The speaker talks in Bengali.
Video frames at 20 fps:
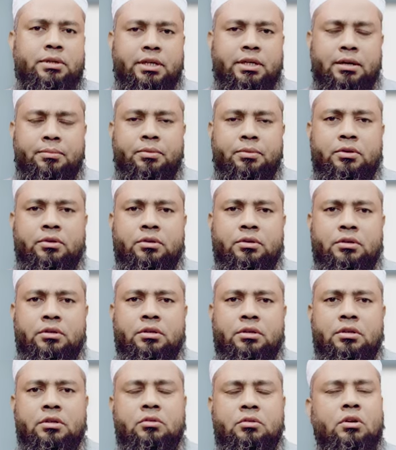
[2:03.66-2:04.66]
বিজ্ঞাপন
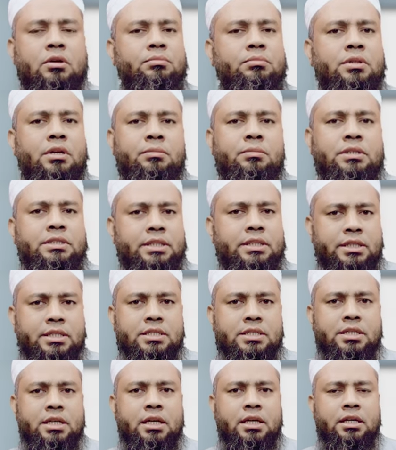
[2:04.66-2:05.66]
কম দামে
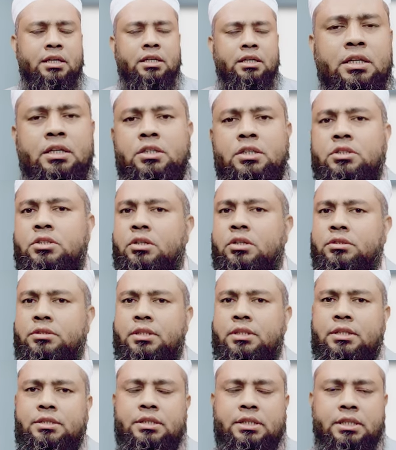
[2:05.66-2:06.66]
চিকিৎসা
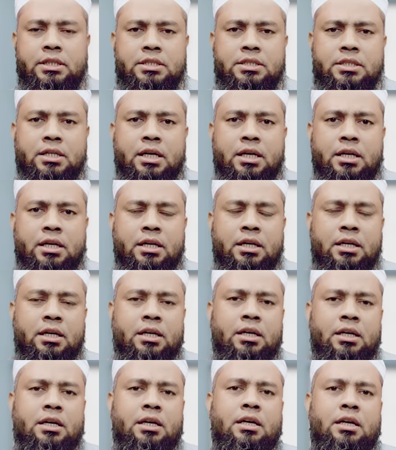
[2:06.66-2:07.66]
সস্তা চিকিৎসা
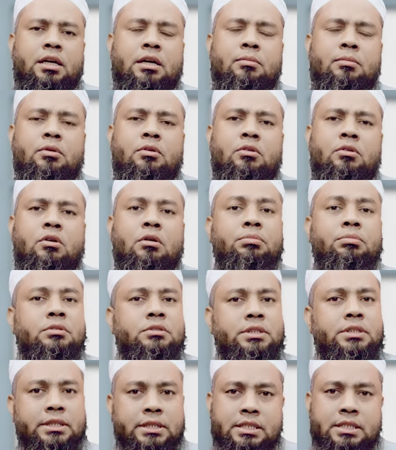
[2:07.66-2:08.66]
এবং
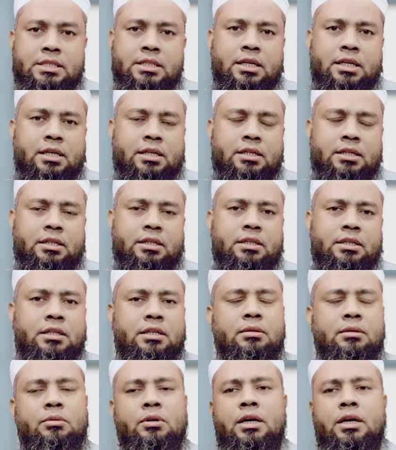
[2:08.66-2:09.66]
অপচিকিৎসা
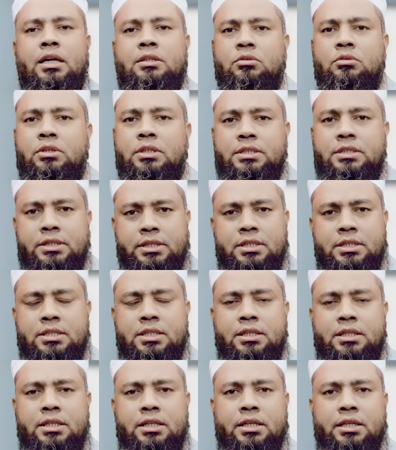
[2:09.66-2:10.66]
এবং হাতুড়ি
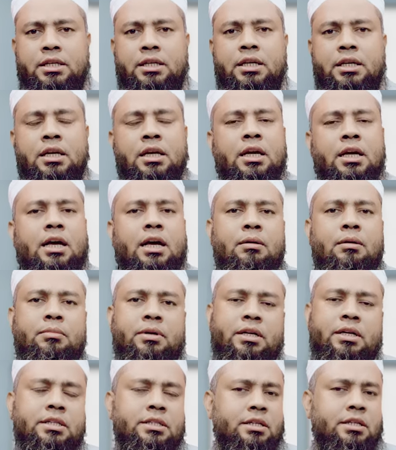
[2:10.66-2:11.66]
চিকিৎসা থেকে
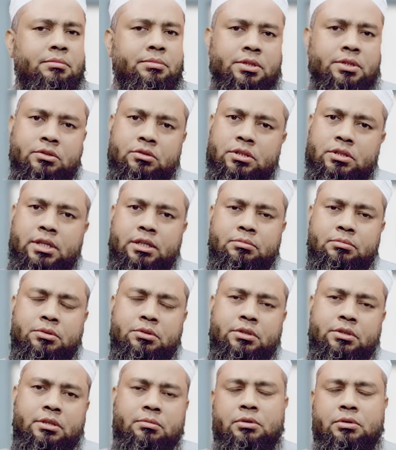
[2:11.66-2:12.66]
আমরা নিজেরা বিরত থাকব
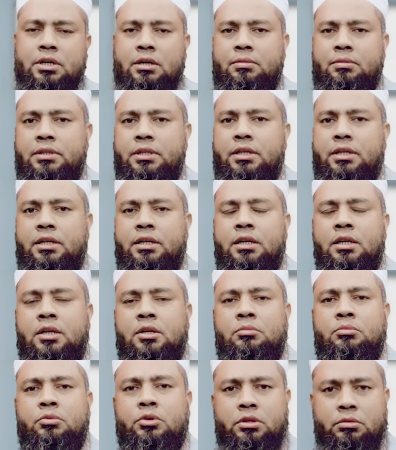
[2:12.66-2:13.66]
এবং আমাদের
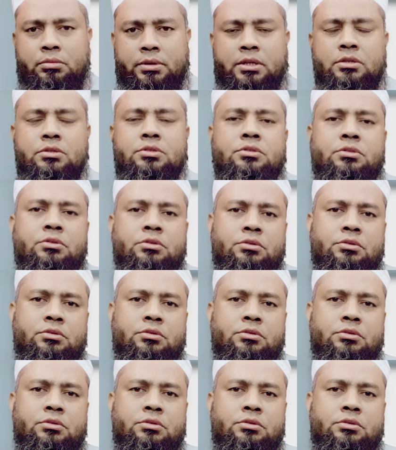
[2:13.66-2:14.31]
পরিবারস্থ